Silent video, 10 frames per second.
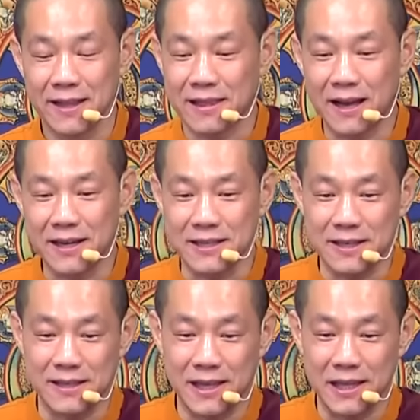当你这
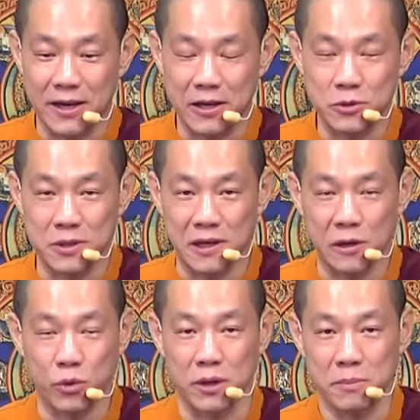个电脑要去点
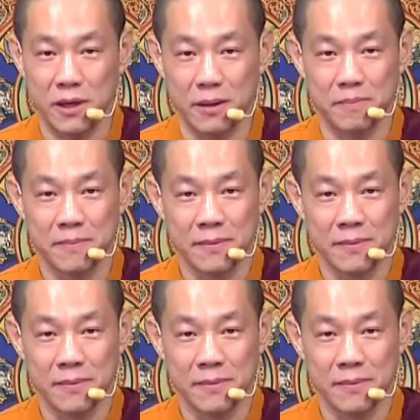鬼片。